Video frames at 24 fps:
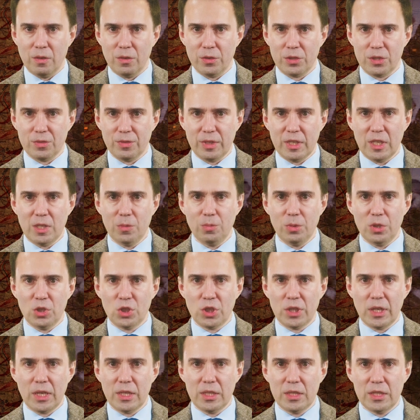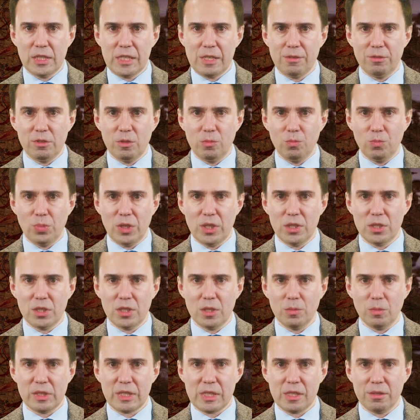в своей печали древним
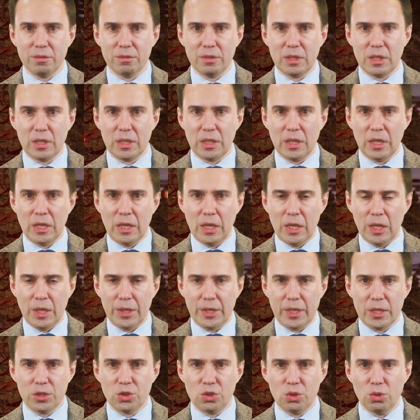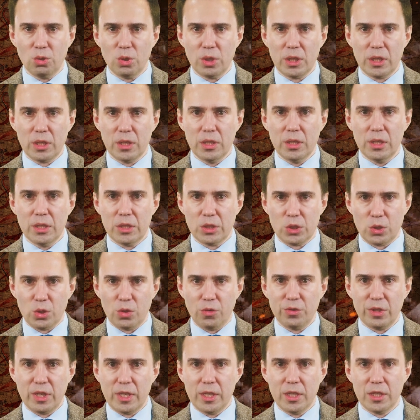песням равный Я села,
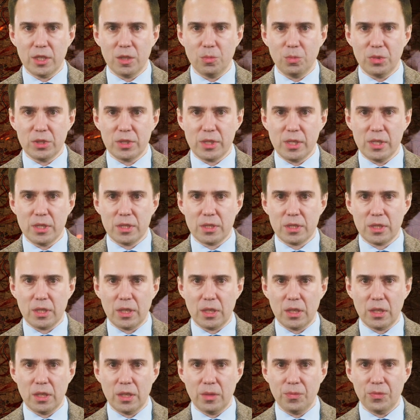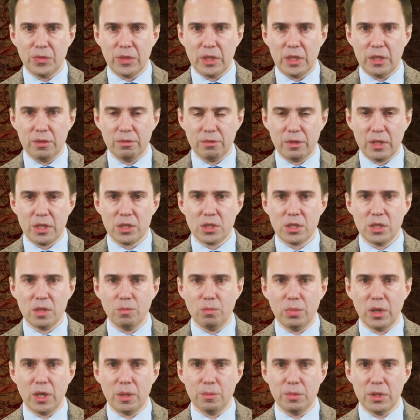словно летопись листал, И в каждой
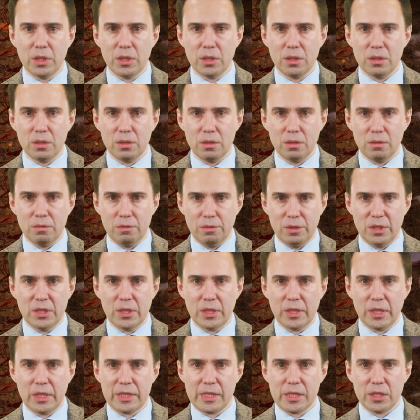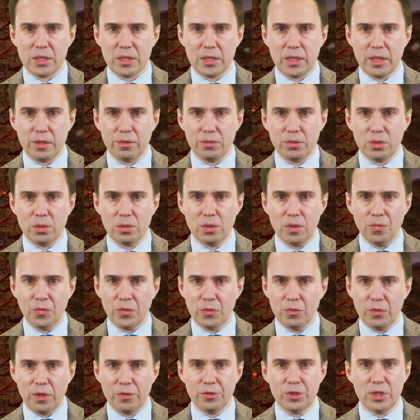бабе видел Ярославну,
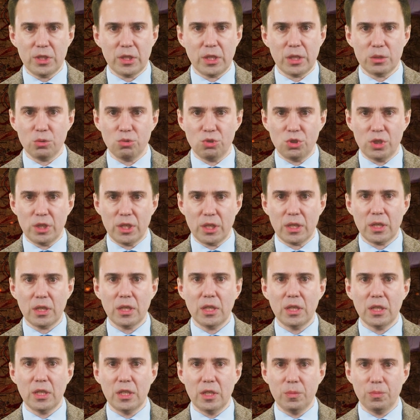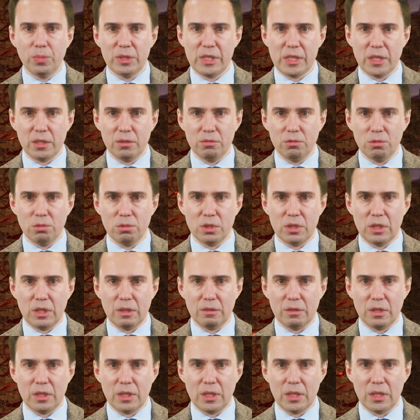Во всех ручьях непрядву
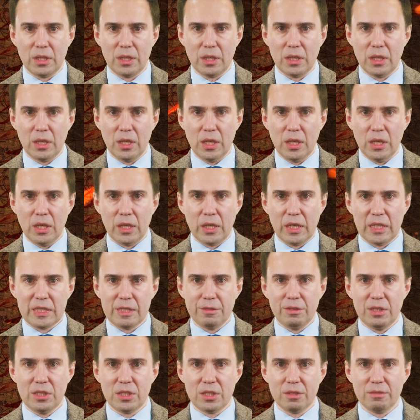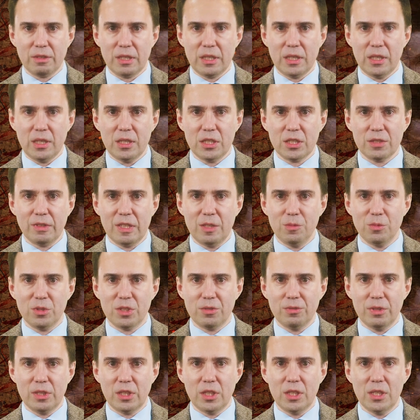узнавал. Крови своей, своим
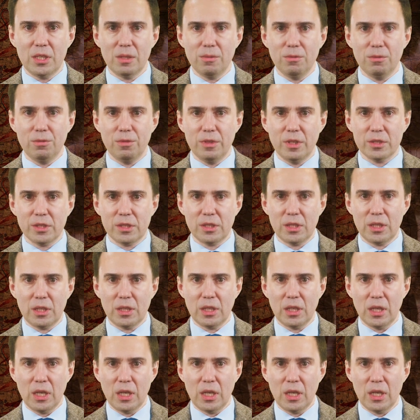святыням верный,